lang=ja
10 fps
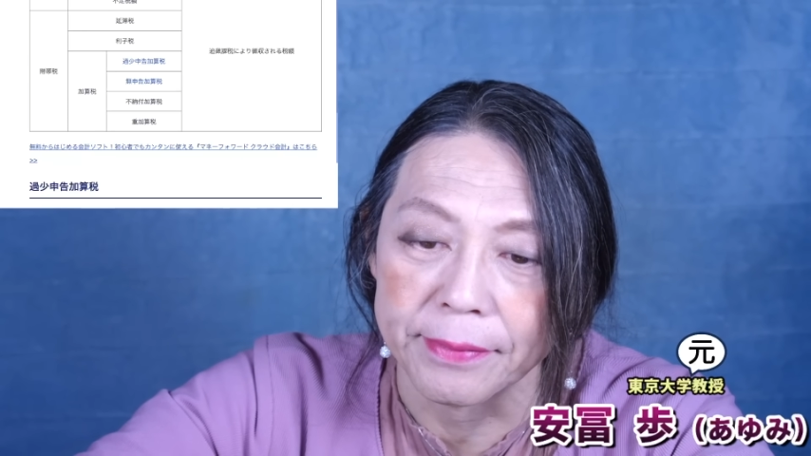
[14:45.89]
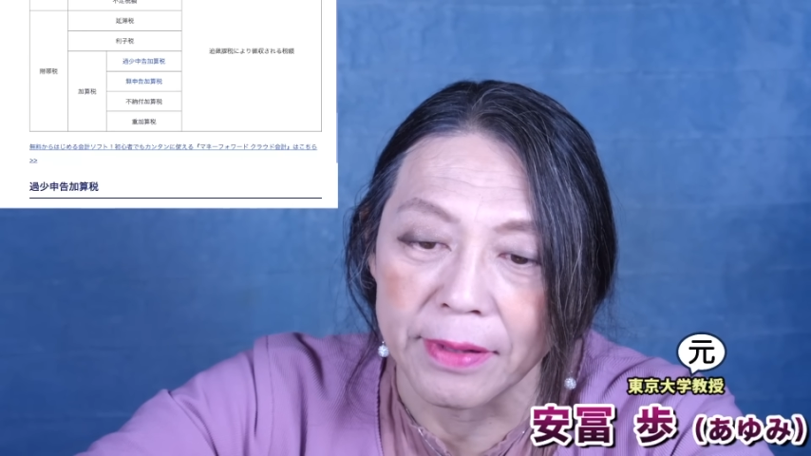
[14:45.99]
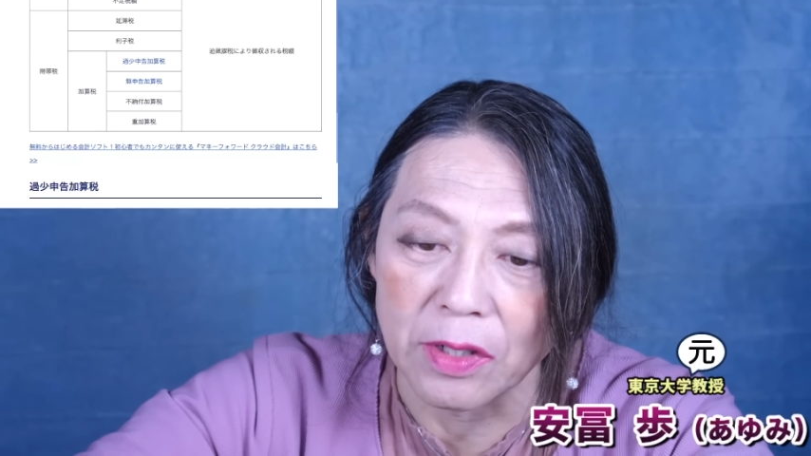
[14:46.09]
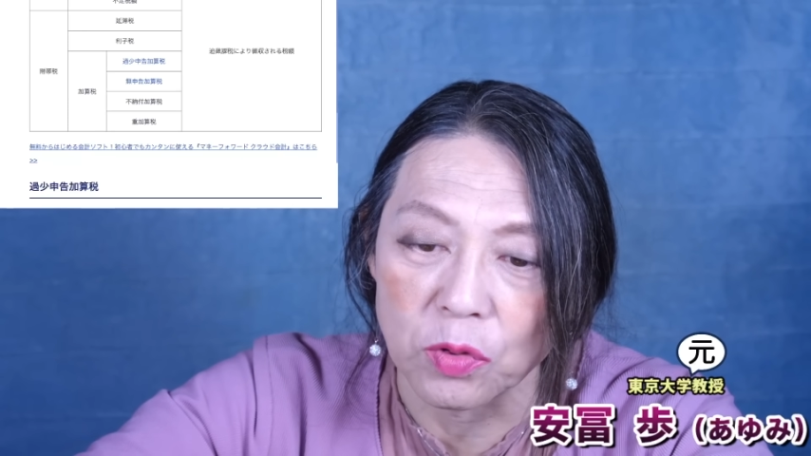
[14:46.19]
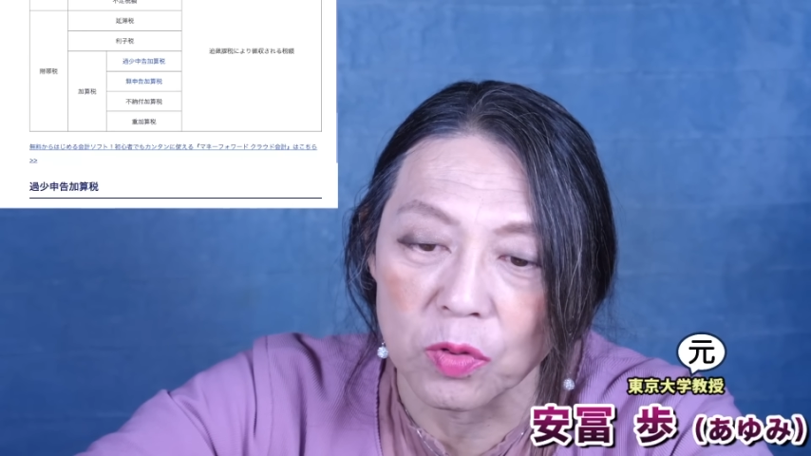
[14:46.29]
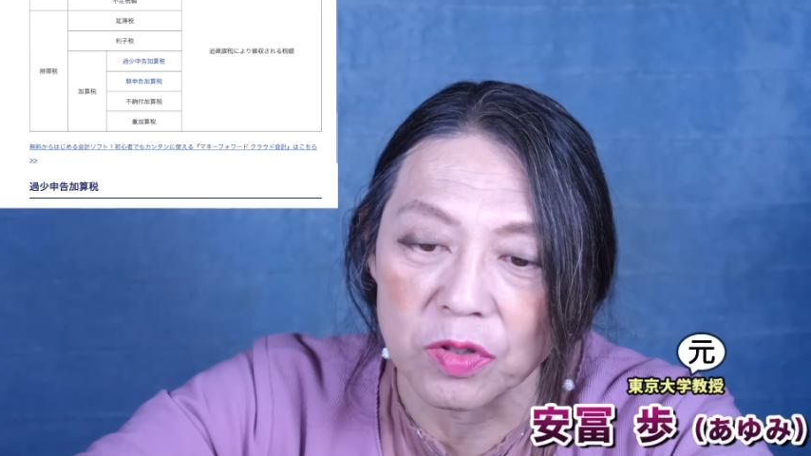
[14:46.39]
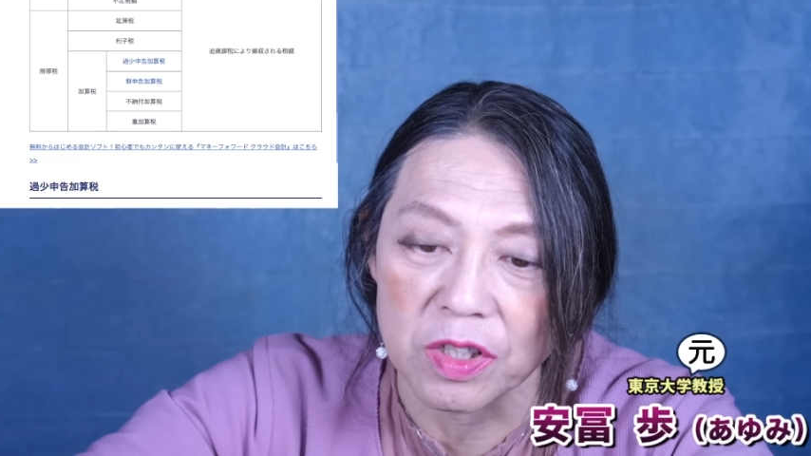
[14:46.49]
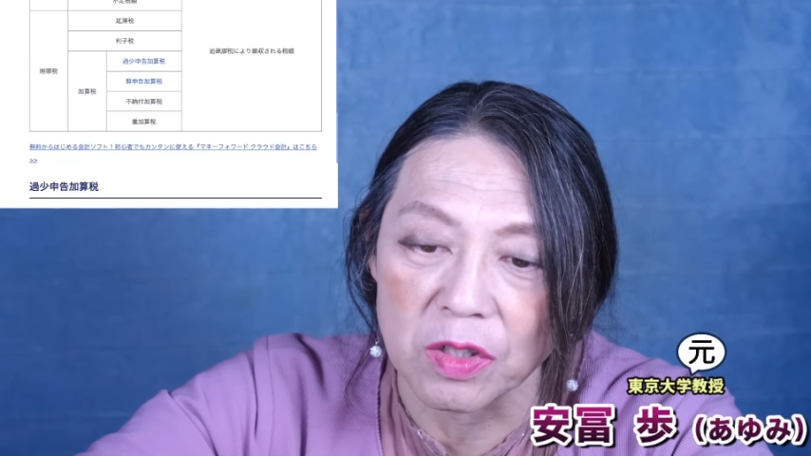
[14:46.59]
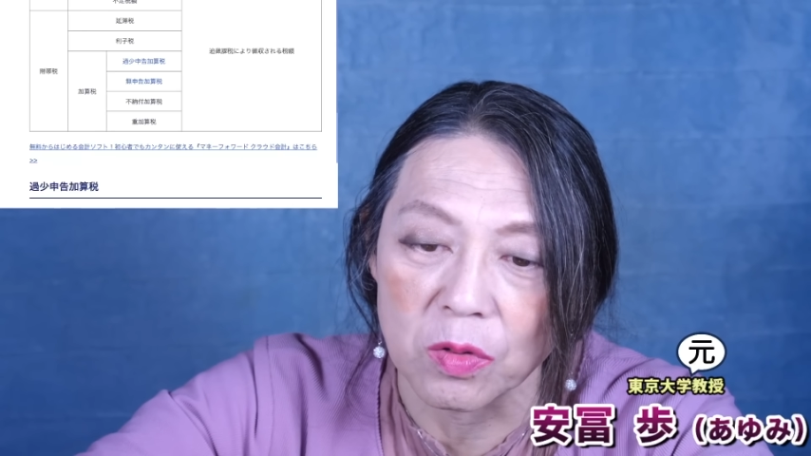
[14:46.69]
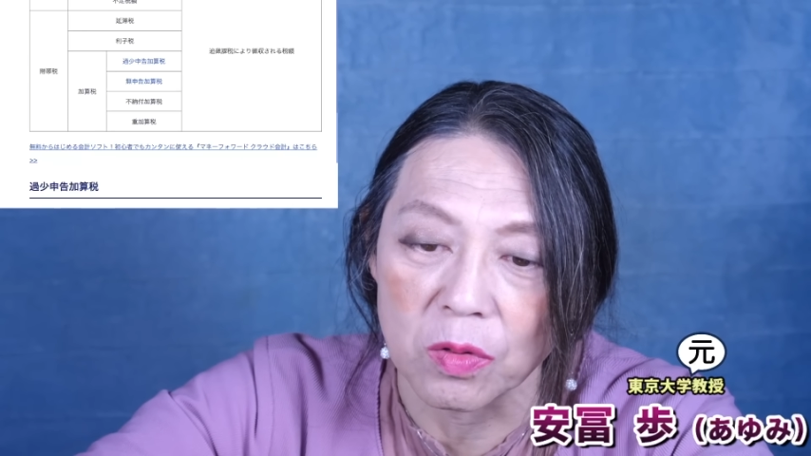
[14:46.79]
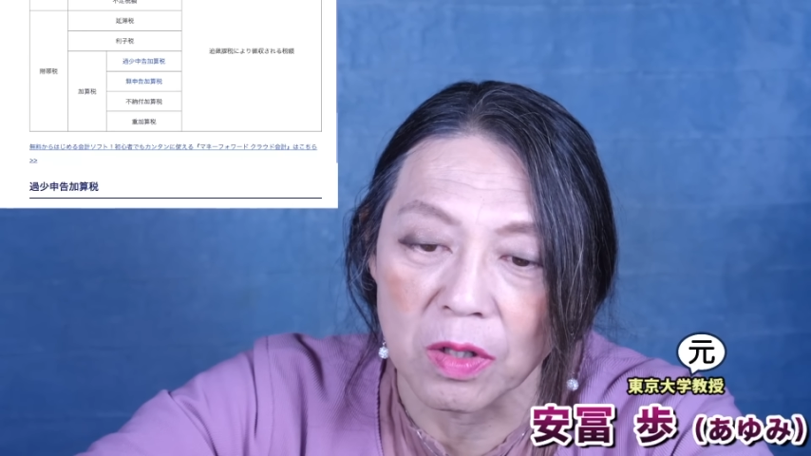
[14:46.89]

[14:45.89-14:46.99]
過少申、